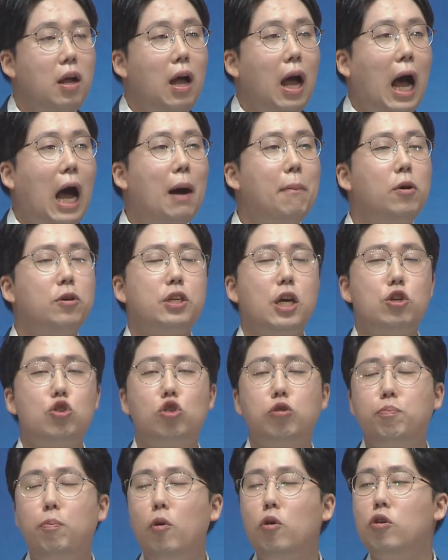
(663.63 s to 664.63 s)
아버지의
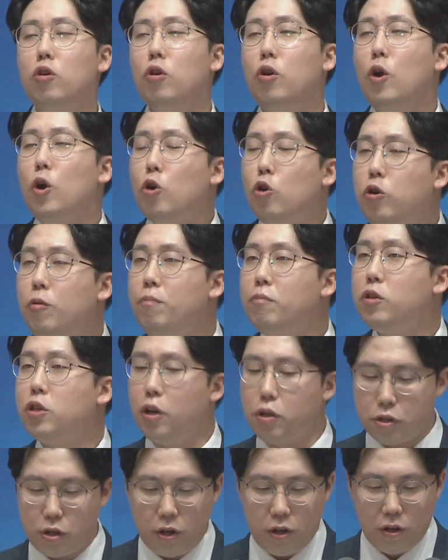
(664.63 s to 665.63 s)
축복을
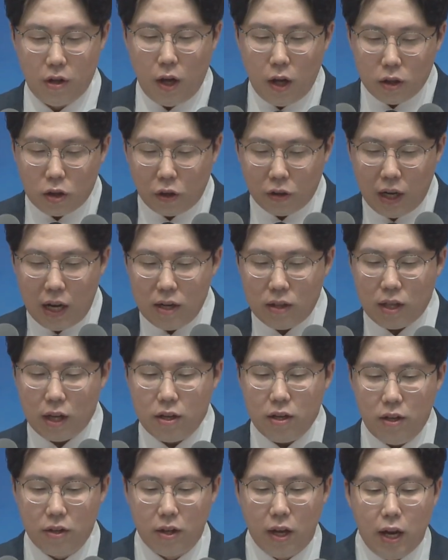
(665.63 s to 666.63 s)
훔쳐서 떠날
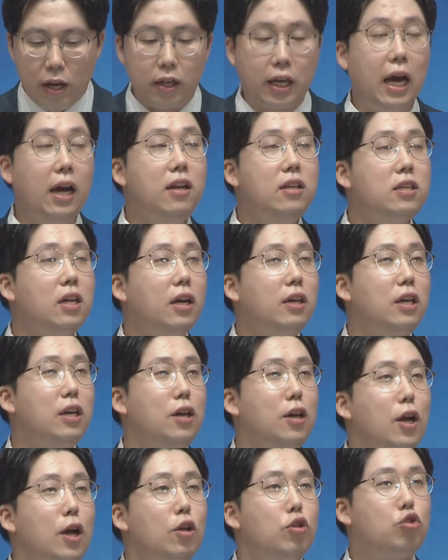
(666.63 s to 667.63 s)
때는
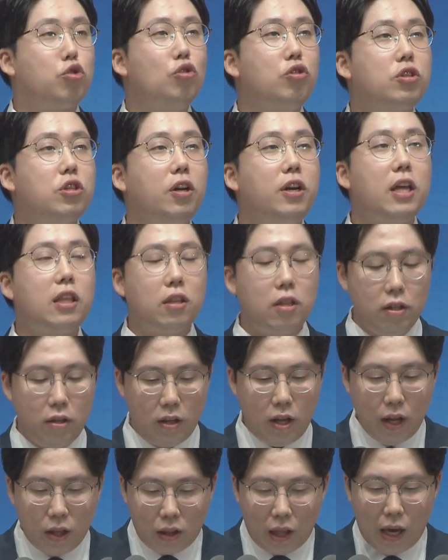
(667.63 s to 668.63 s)
굉장히
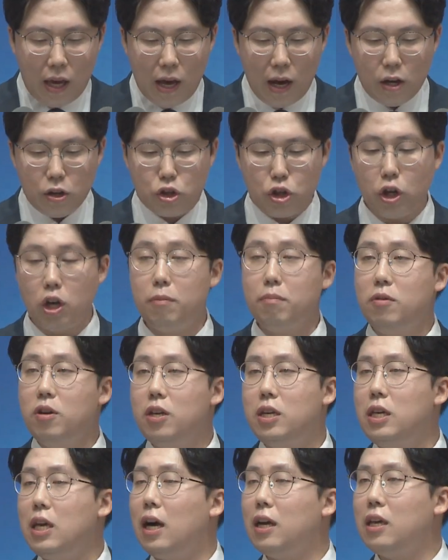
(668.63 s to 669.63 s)
중천했던 태양처럼
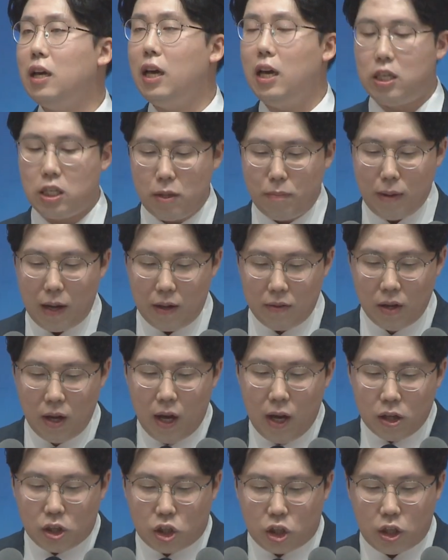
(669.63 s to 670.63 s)
의기양양했지만
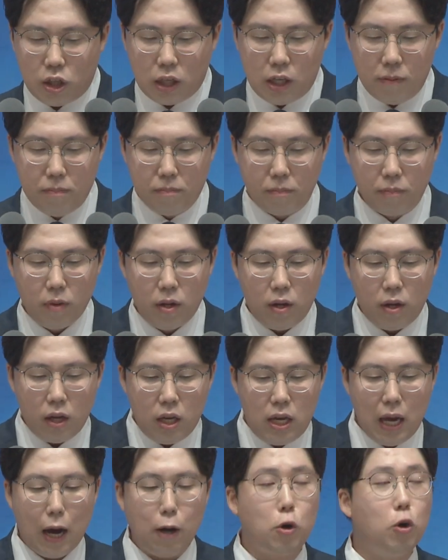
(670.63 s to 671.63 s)
지금
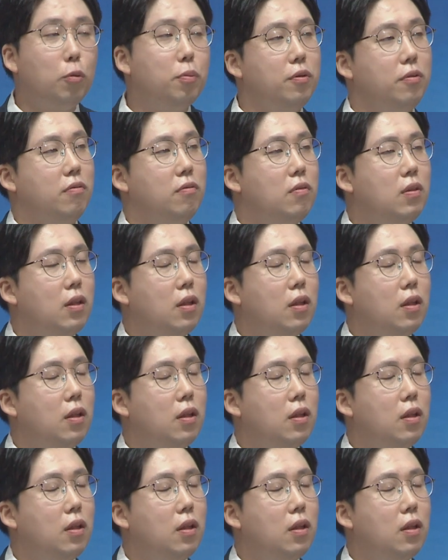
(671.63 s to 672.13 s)
이 야곱은,